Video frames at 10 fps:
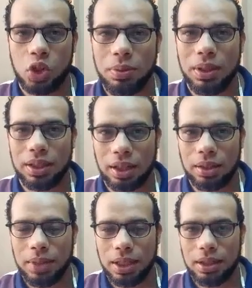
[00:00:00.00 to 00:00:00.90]
شبه
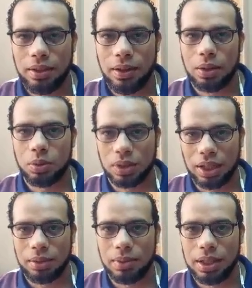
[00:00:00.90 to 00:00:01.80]
اتعلمناها أو
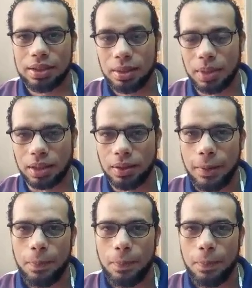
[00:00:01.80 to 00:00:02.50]
اتعلمناها زمان